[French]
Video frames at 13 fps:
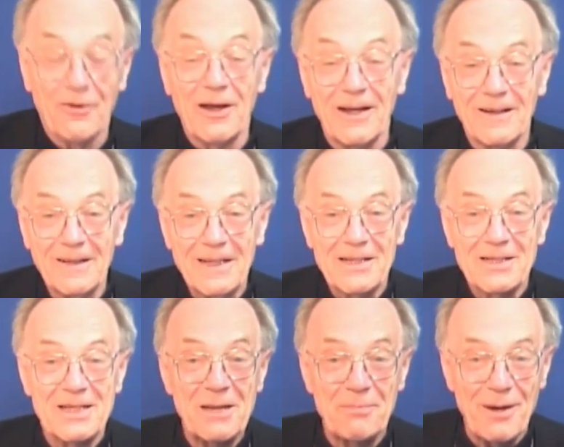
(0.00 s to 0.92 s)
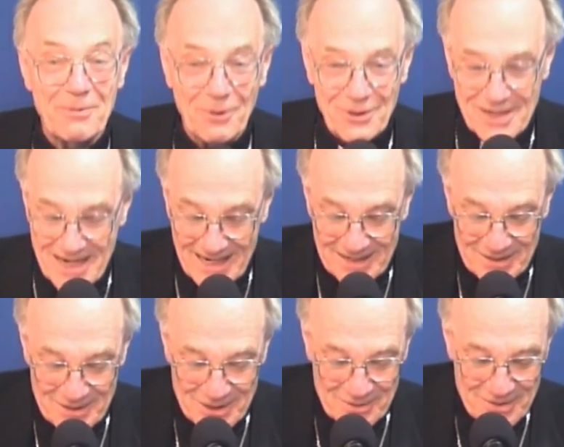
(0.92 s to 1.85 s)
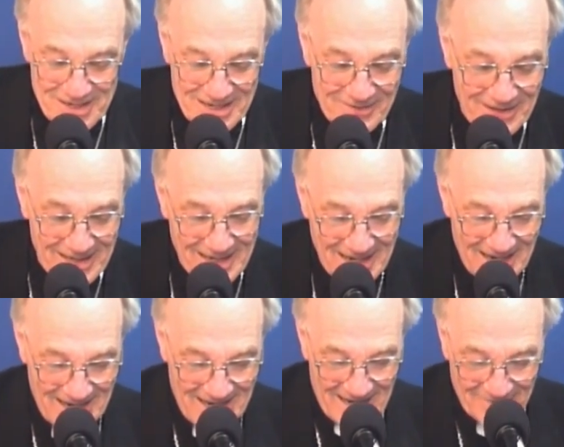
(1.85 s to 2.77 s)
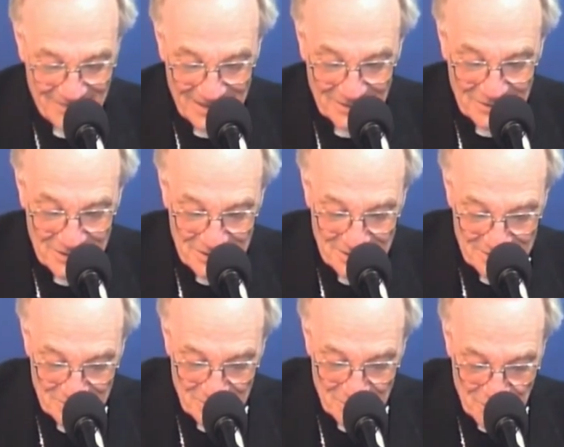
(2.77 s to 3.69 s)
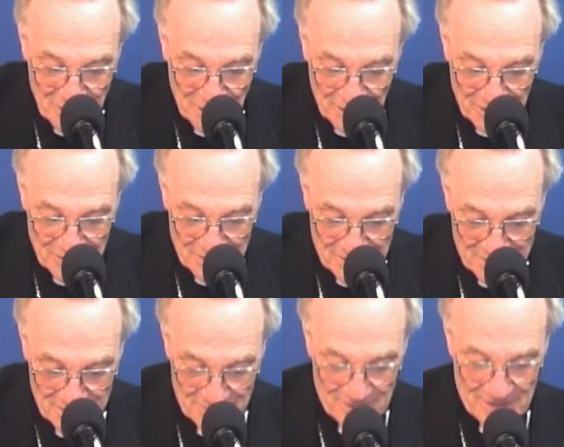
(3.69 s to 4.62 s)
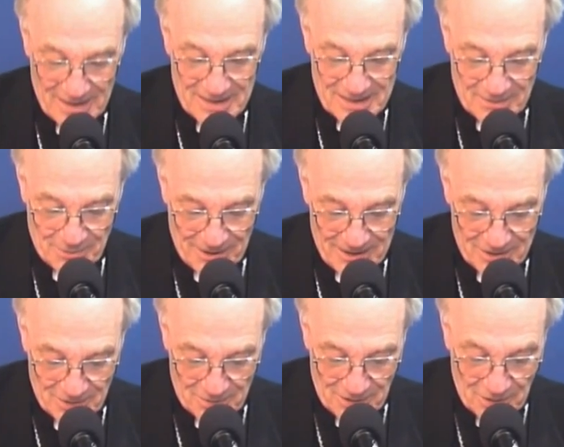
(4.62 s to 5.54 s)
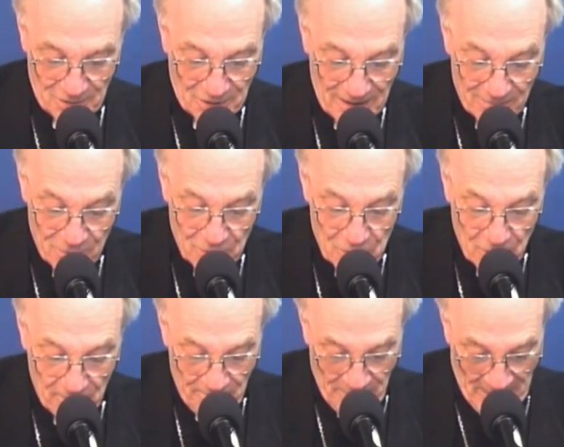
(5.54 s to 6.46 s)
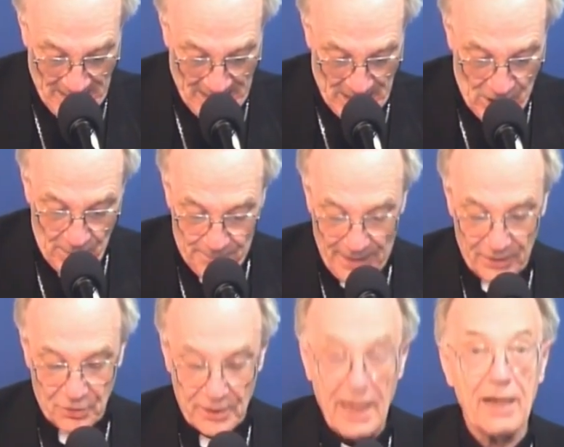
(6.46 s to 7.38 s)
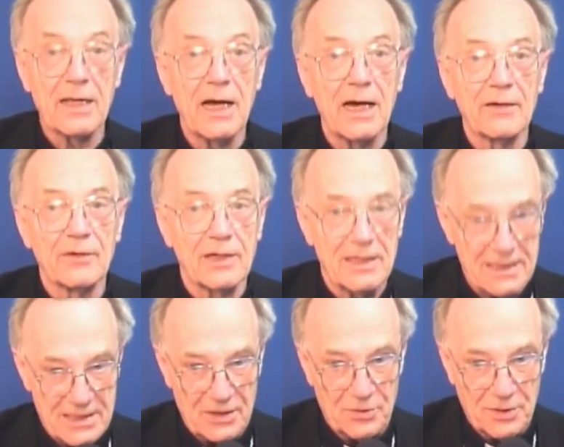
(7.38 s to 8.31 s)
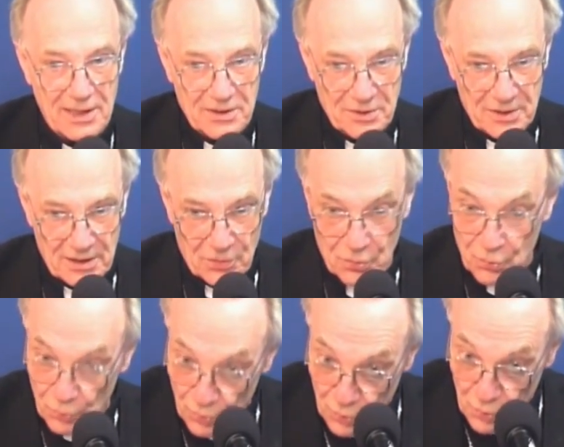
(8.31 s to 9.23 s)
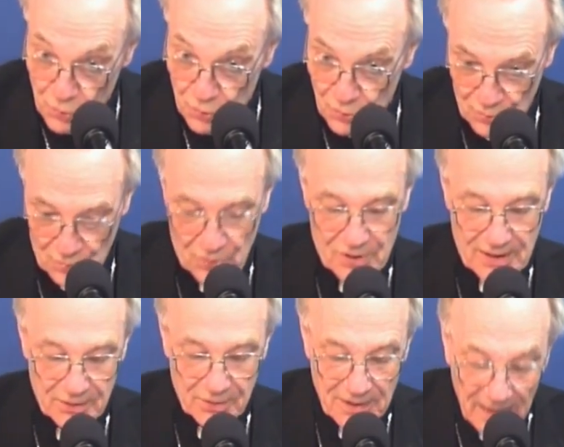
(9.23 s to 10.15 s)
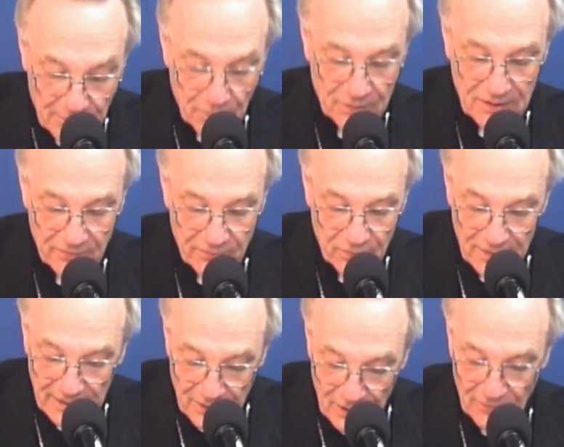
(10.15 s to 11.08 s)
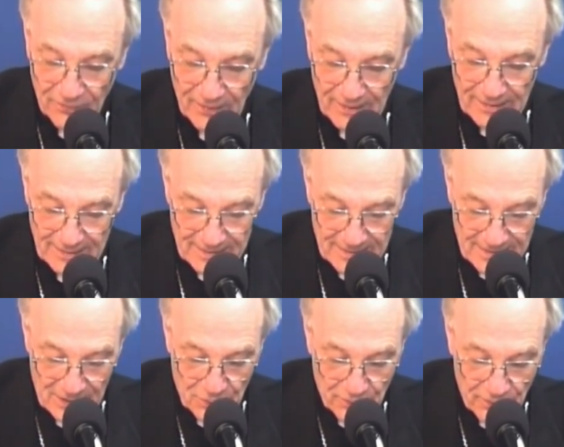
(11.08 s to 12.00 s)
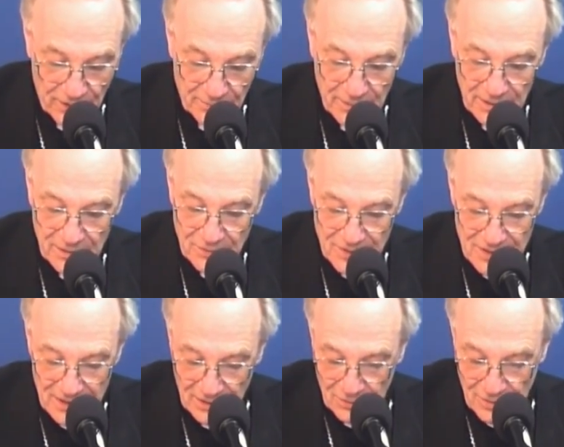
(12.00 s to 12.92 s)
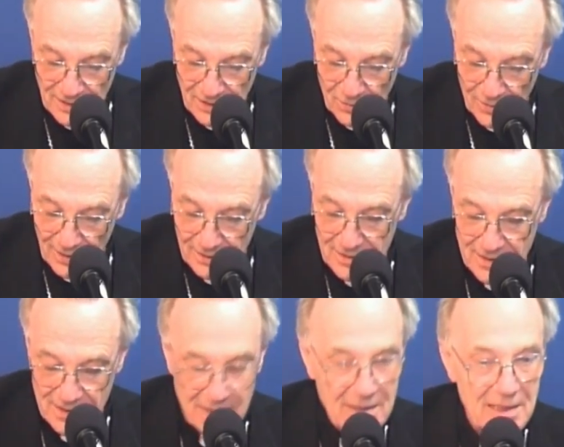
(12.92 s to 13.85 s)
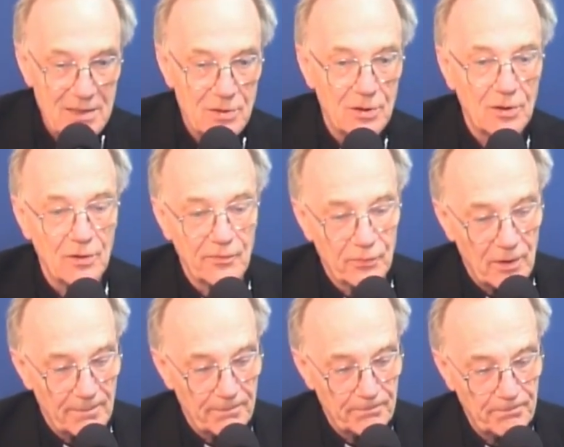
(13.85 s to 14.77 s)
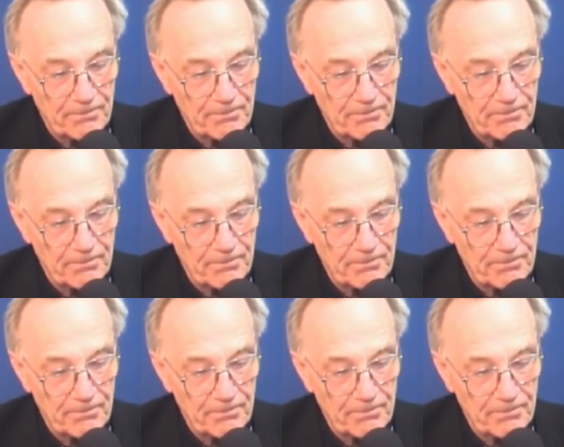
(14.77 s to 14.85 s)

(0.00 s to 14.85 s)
Enfin, c'est pas pour ça que je vous invite à venir au colloque euh, organisé par les sanctuaires Notre-Dame de Lourdes en partenariat avec l'Institut catholique de Toulouse, donc ce sera de très bon niveau, les 9 et 10 novembre, le signe de la croix, synthèse de notre foi.